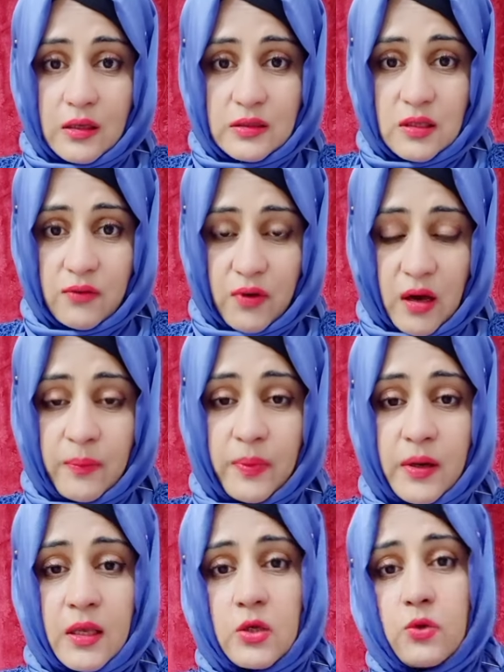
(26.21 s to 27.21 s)
अस्तफार
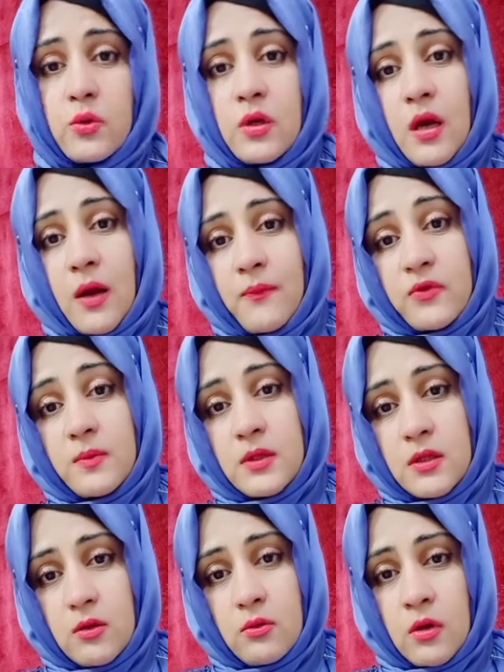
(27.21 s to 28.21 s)
पढ़ें क्योंकि हम सब
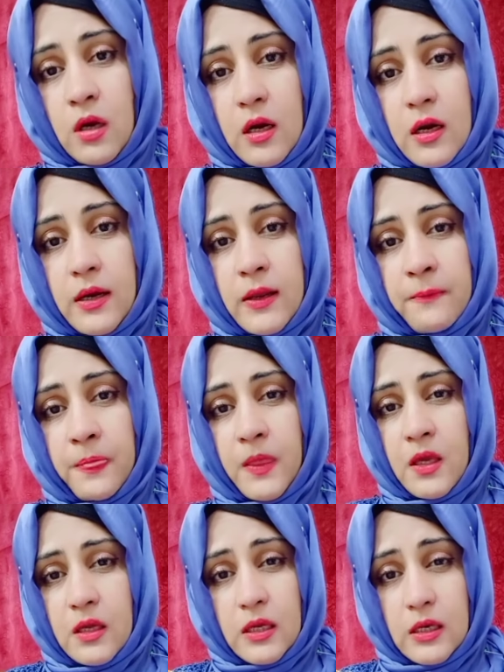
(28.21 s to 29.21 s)
इतने गुनाहगार हैं
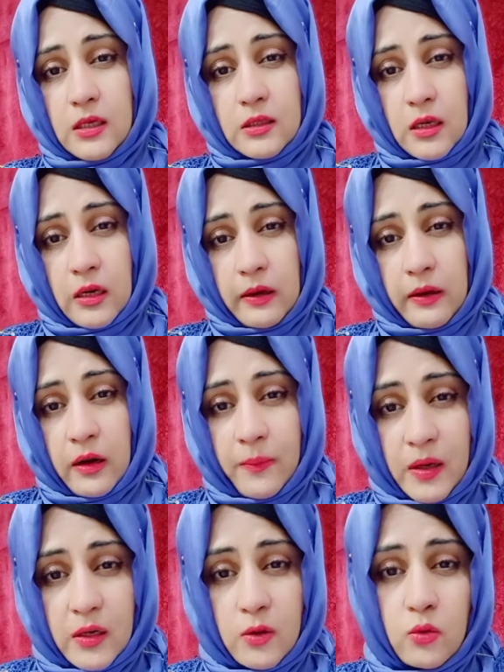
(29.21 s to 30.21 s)
कि अल्लाह ताला अगर
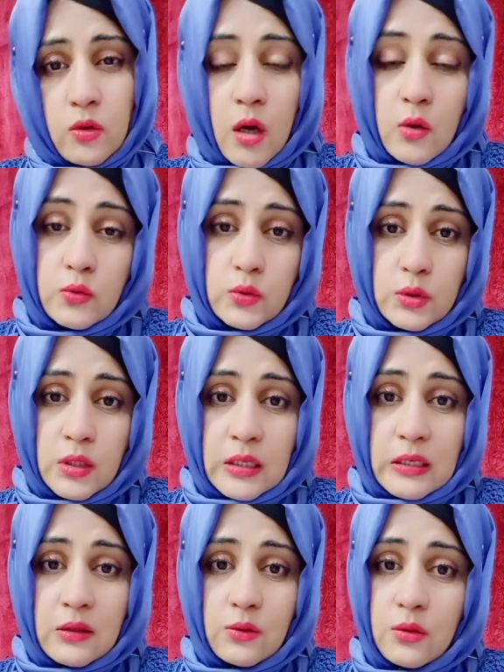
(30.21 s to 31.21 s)
हमारे गुनाहों को
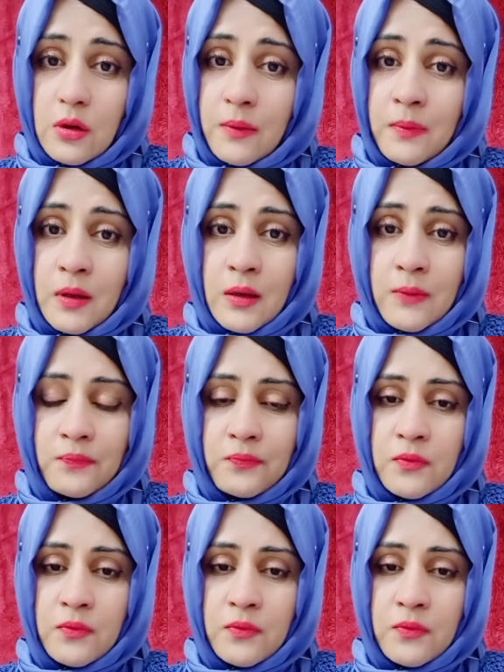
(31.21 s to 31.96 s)
देखें तो हमें